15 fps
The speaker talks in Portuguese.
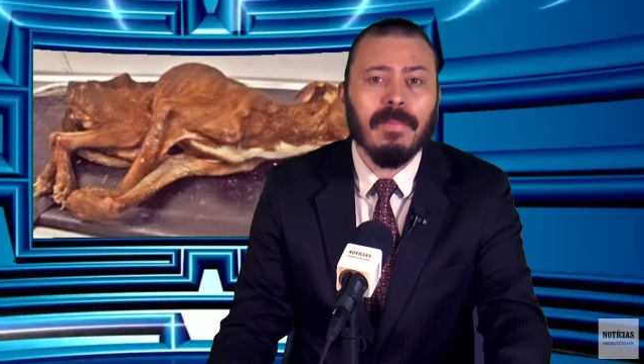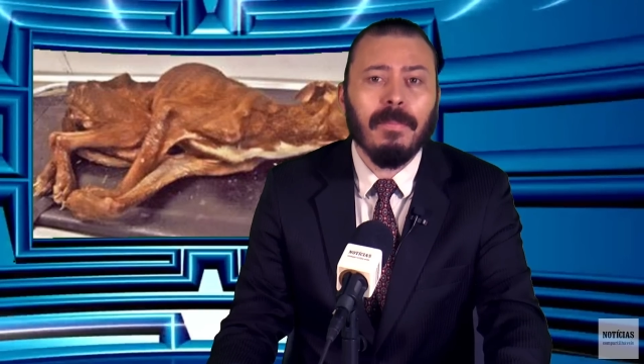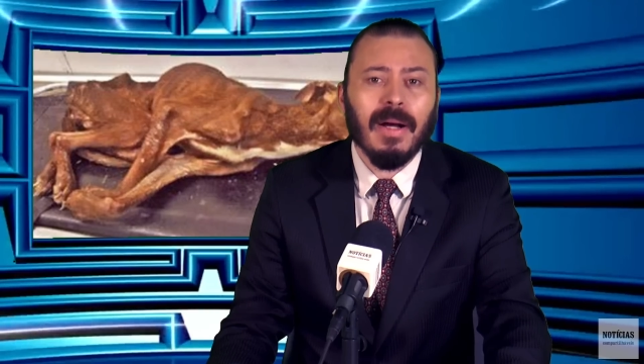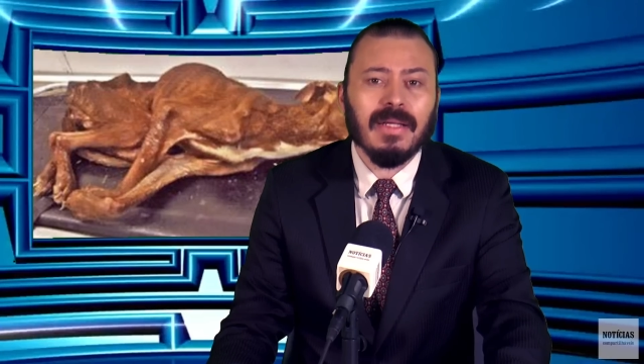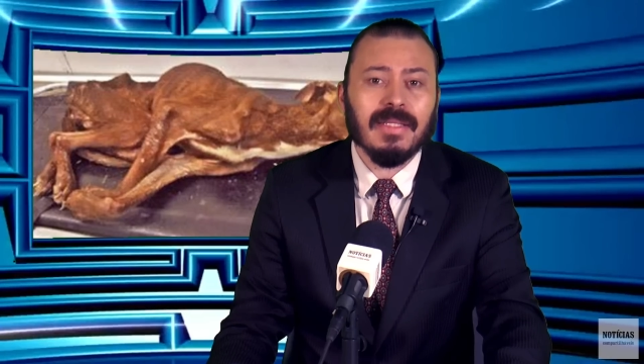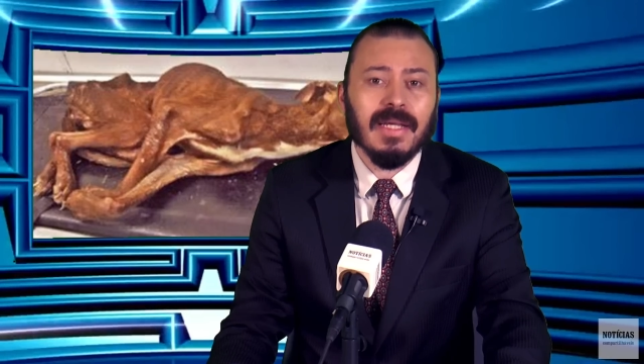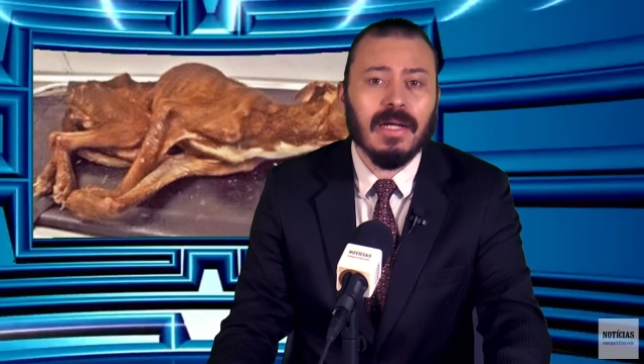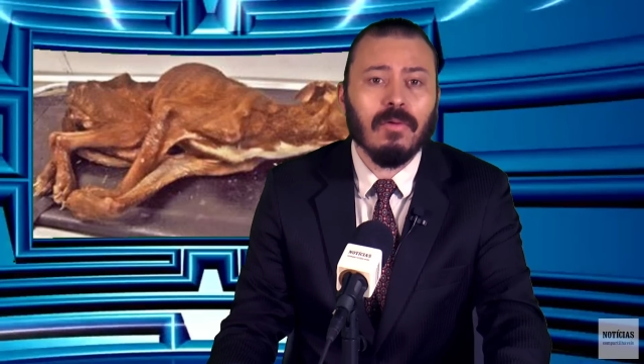e
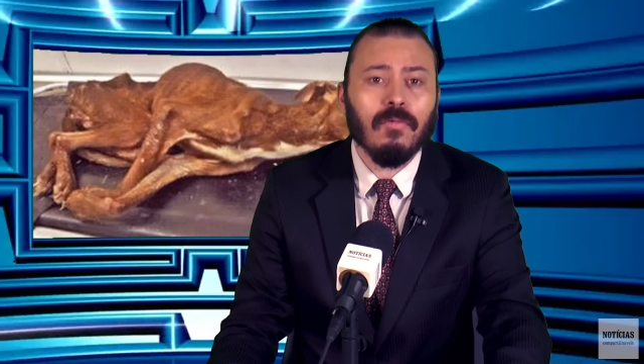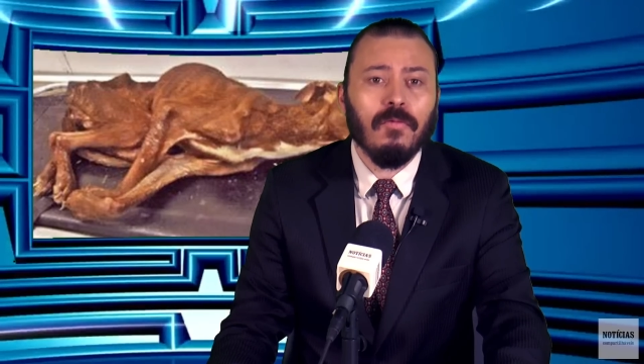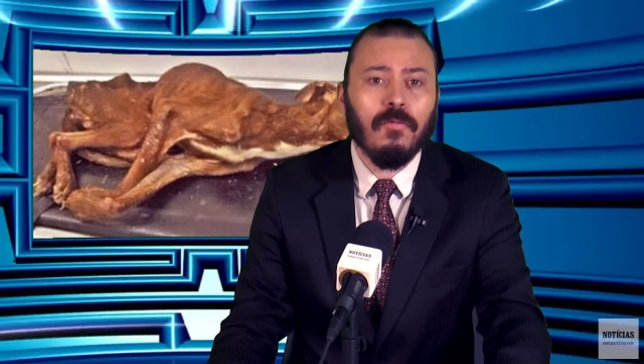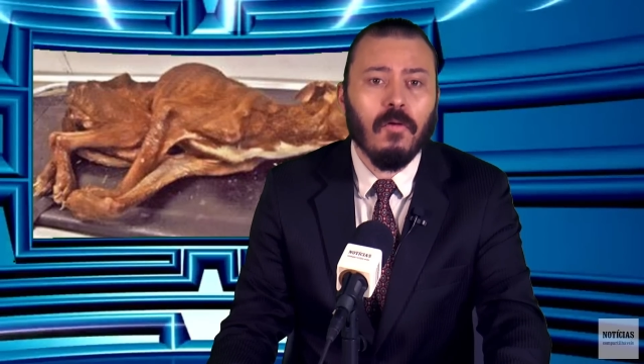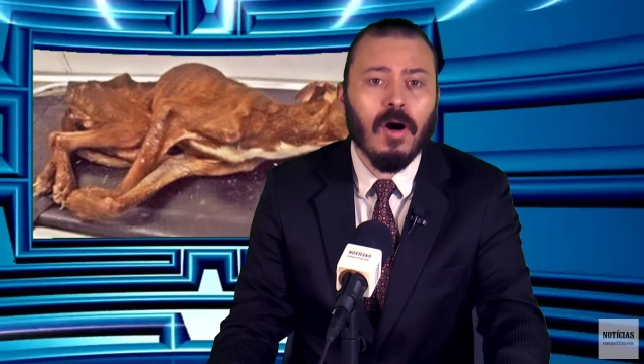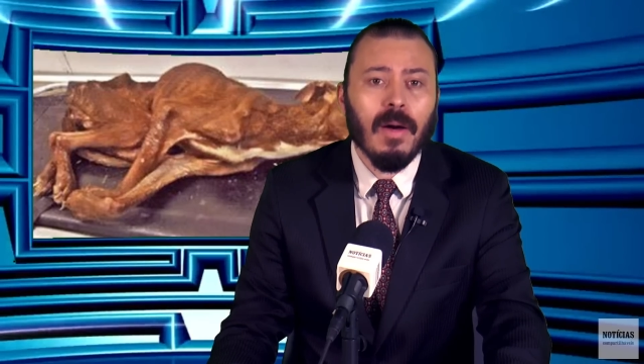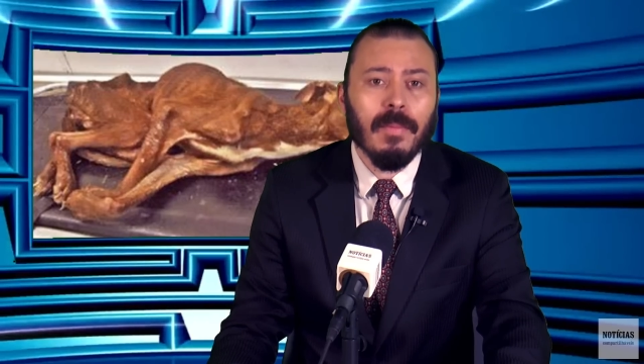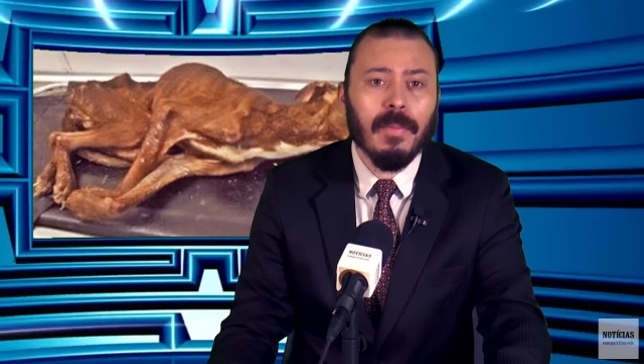passaram
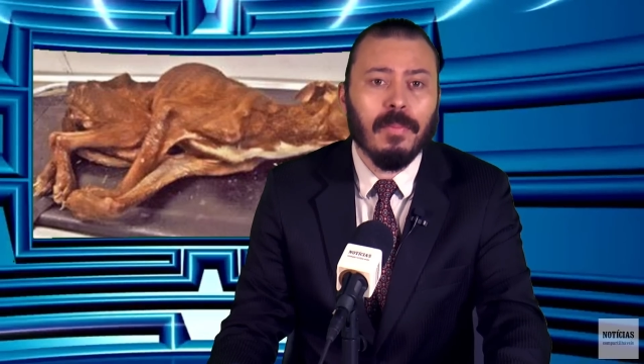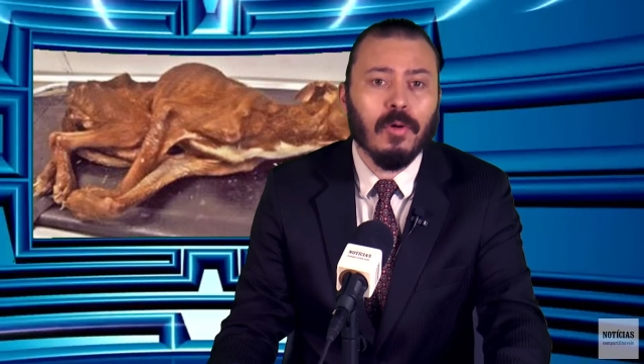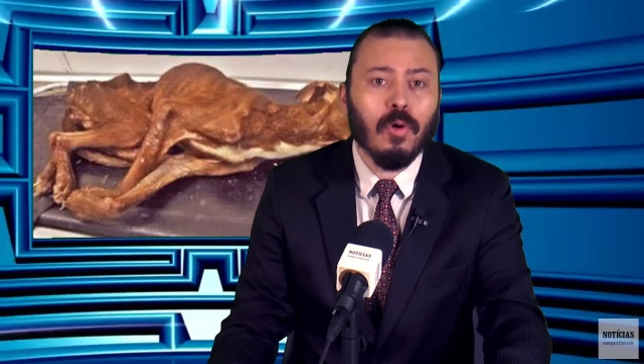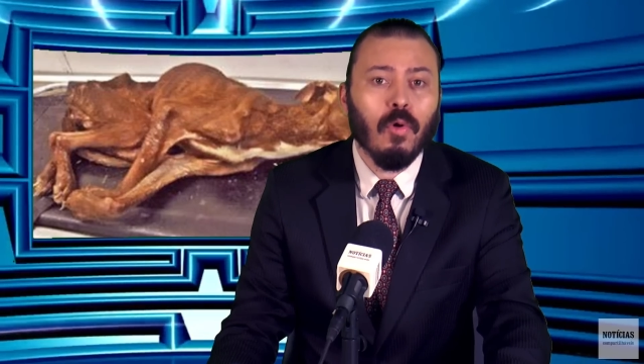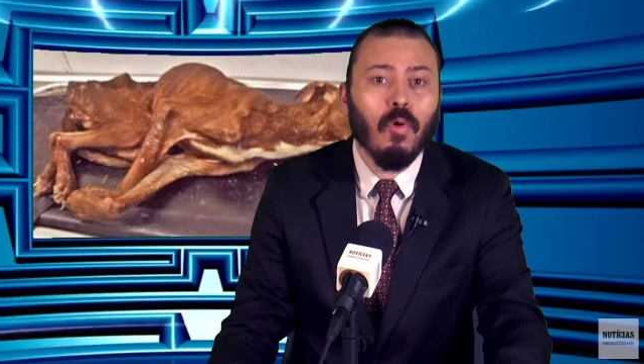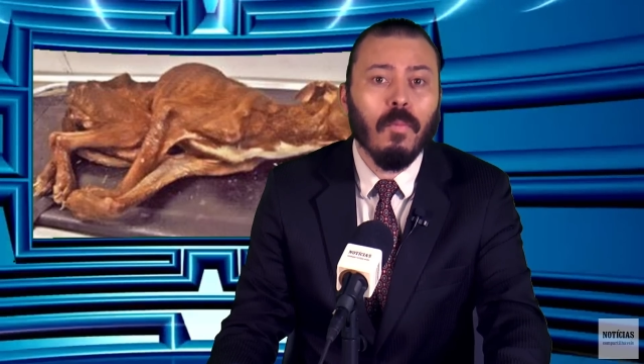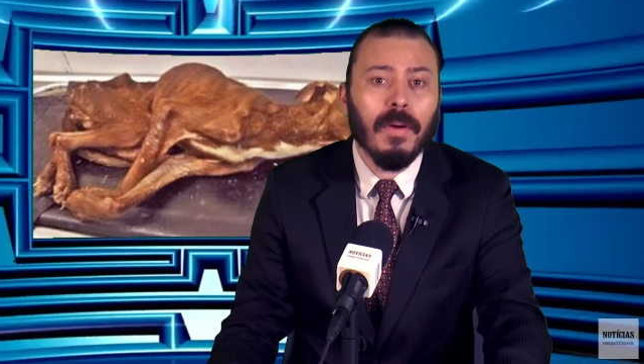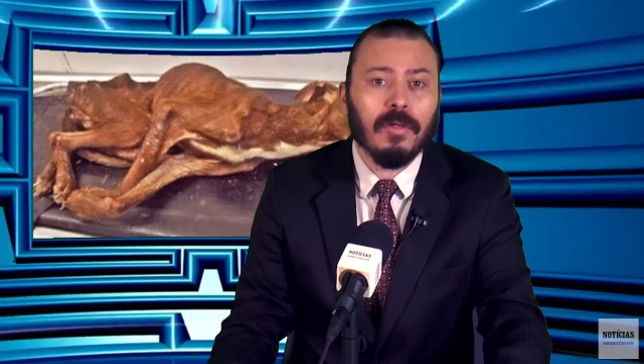fome por
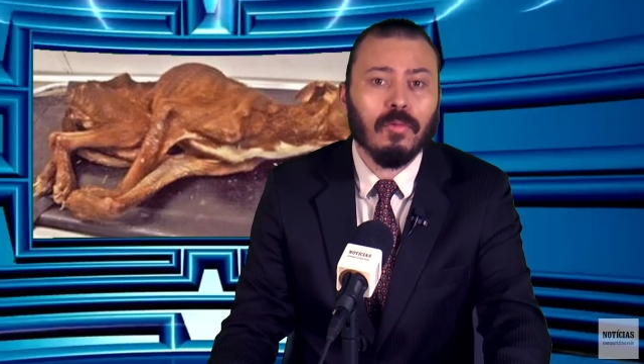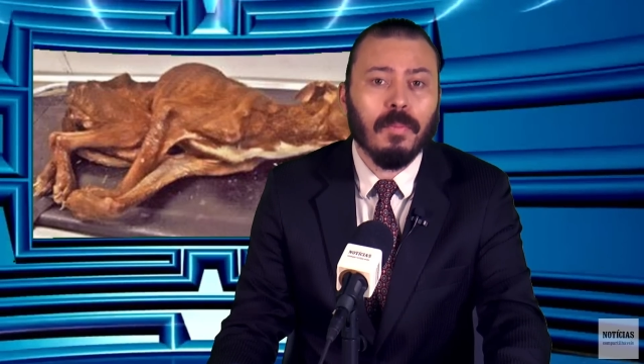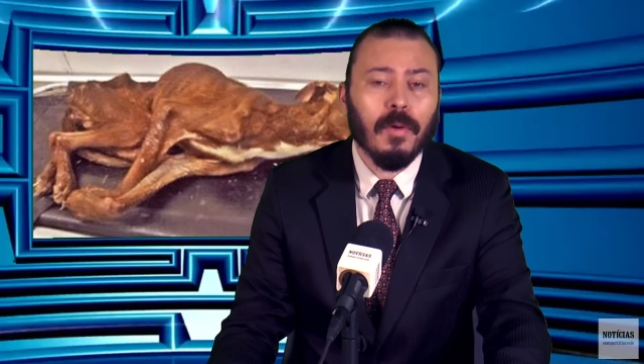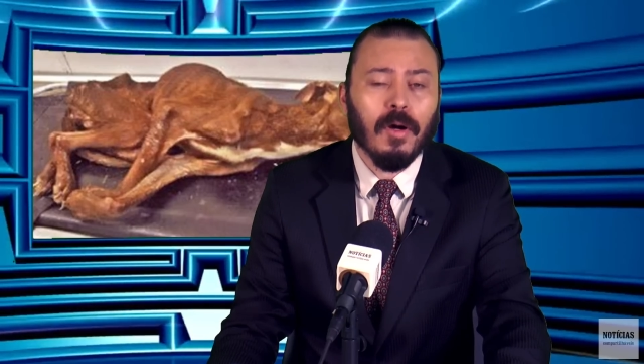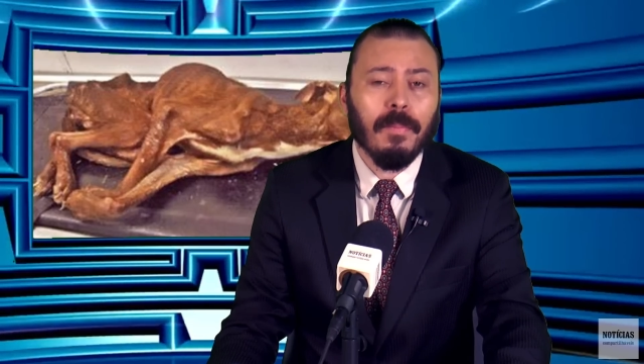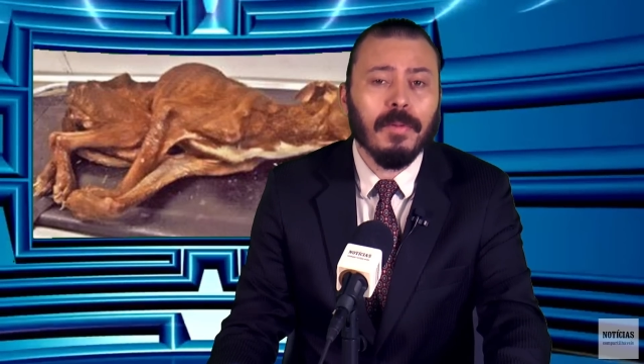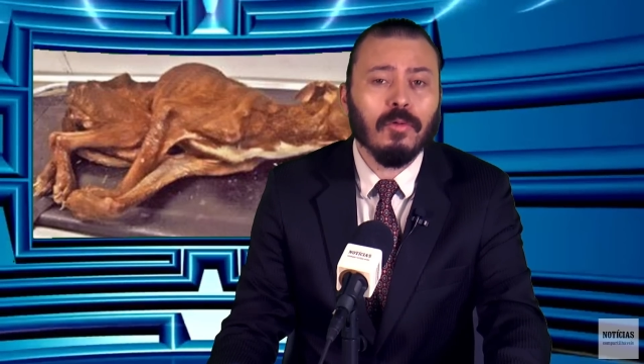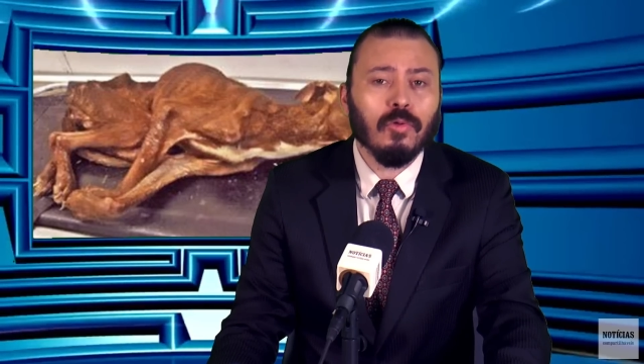culpa do
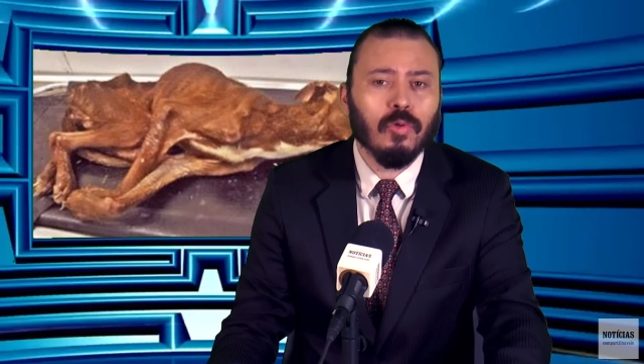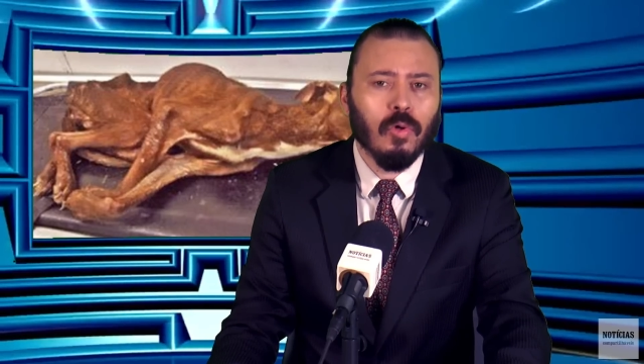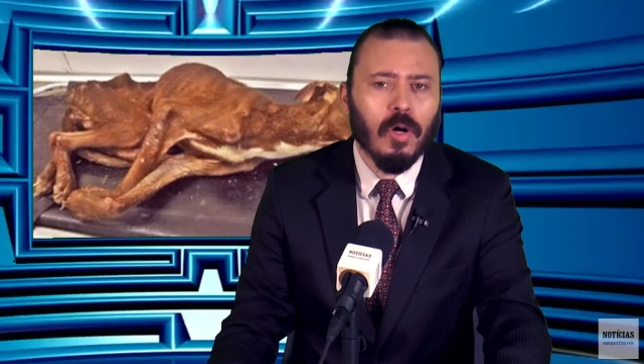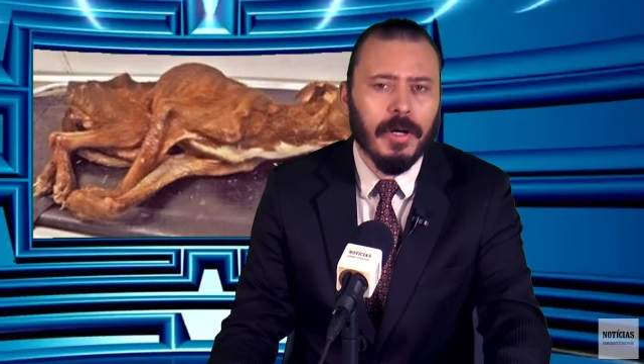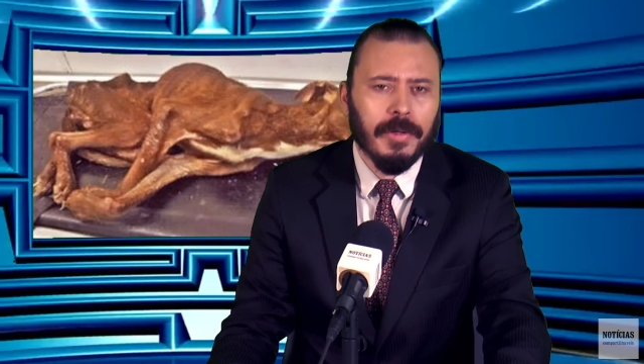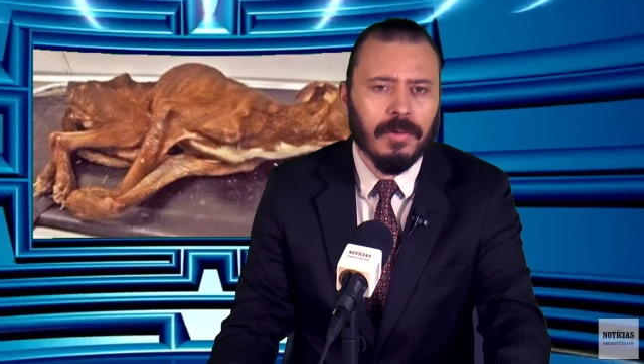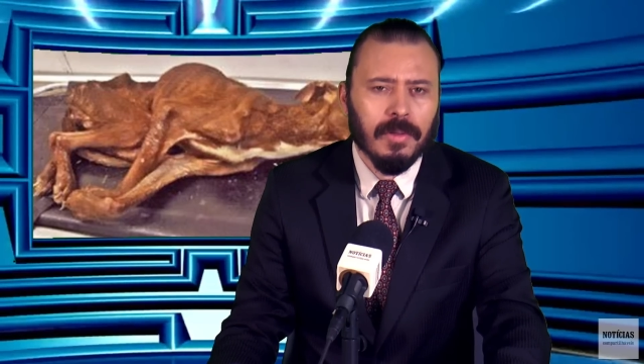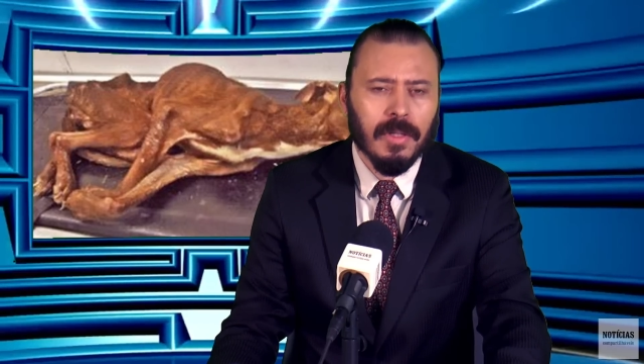próprio
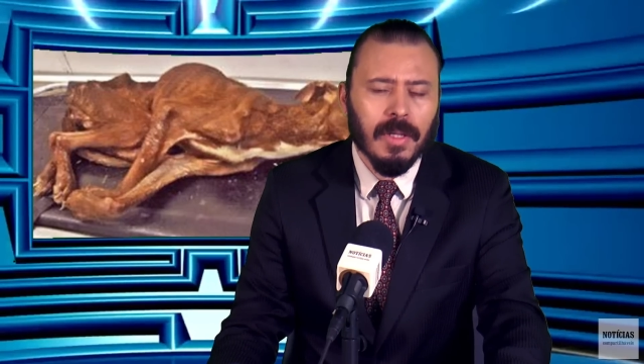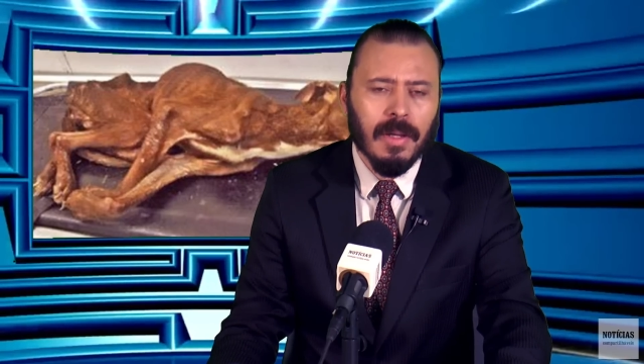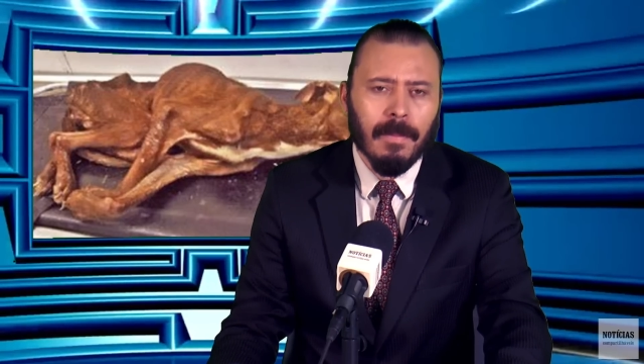dono.